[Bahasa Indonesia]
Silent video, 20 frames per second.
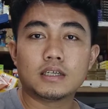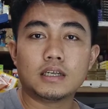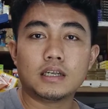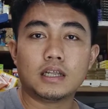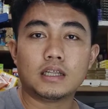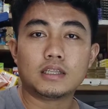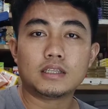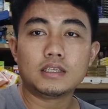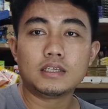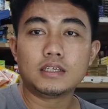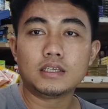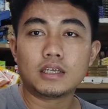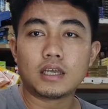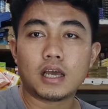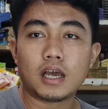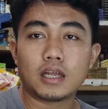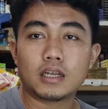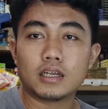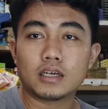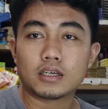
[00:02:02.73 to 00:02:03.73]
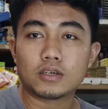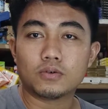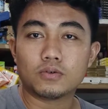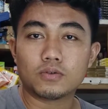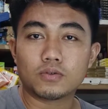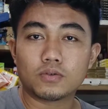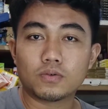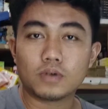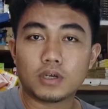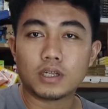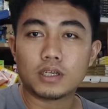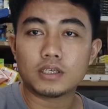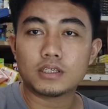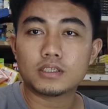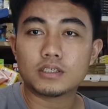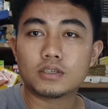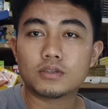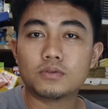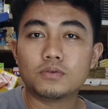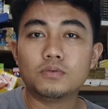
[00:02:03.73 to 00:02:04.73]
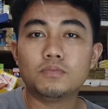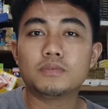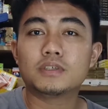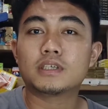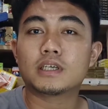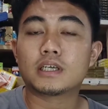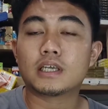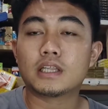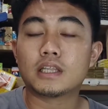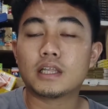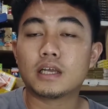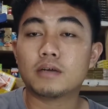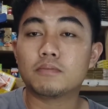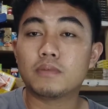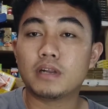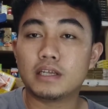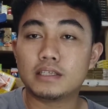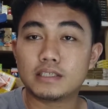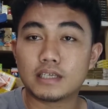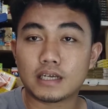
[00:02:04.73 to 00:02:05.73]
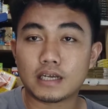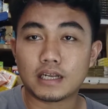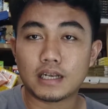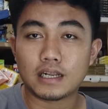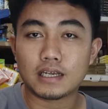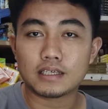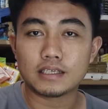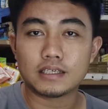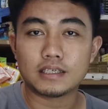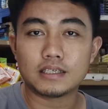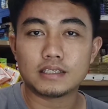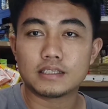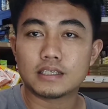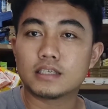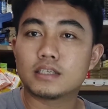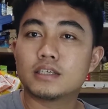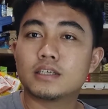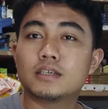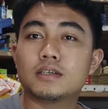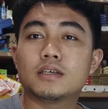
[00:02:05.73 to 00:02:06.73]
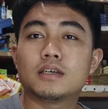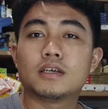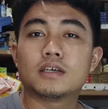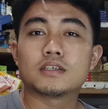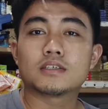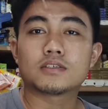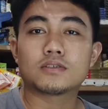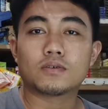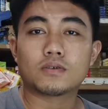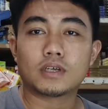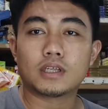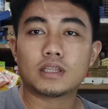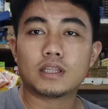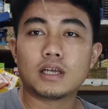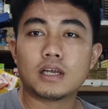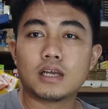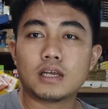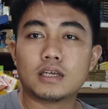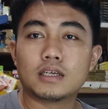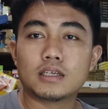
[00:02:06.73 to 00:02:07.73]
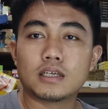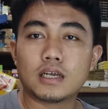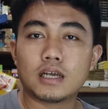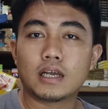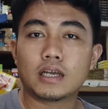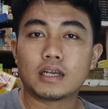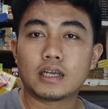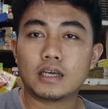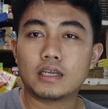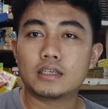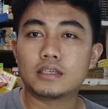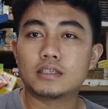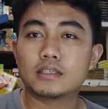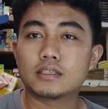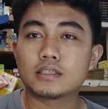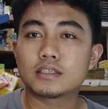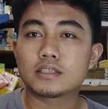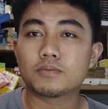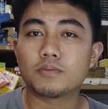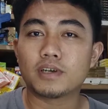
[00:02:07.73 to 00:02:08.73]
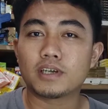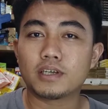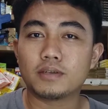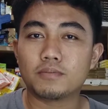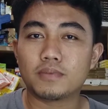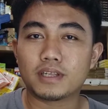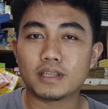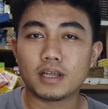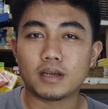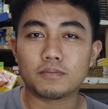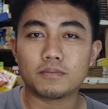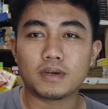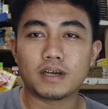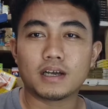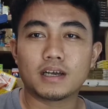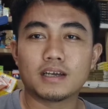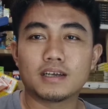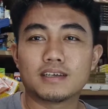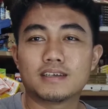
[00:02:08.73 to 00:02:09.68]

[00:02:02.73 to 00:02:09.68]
nanti ada keuntungan di situ bisa kita belanjakan lagi jadi stok kita akan semakin bertambah